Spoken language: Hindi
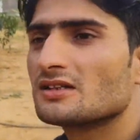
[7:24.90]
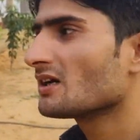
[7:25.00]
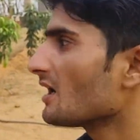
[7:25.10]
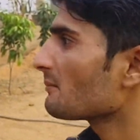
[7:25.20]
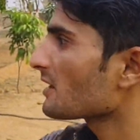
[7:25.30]

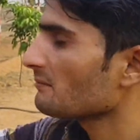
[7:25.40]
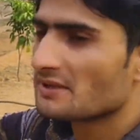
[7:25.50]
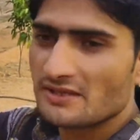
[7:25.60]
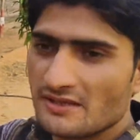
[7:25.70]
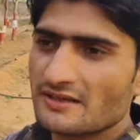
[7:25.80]
ये आम का
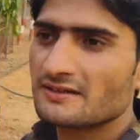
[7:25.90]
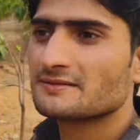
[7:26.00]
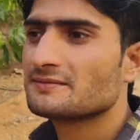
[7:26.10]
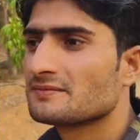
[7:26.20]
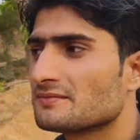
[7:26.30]
पेड़ है
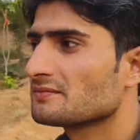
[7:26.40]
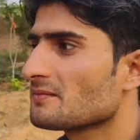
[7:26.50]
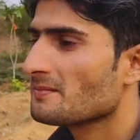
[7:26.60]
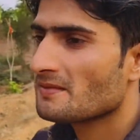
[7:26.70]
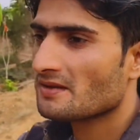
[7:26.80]

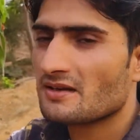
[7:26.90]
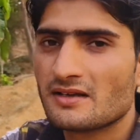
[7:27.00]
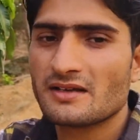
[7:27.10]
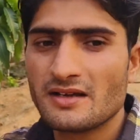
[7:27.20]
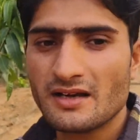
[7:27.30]

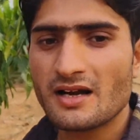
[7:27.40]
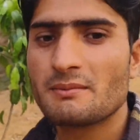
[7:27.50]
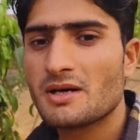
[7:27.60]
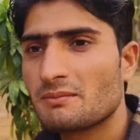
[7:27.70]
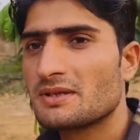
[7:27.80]
एक ये है
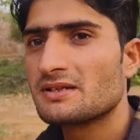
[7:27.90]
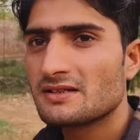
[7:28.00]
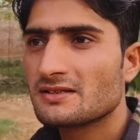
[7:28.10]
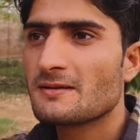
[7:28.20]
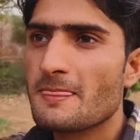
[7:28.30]
आम का पेड़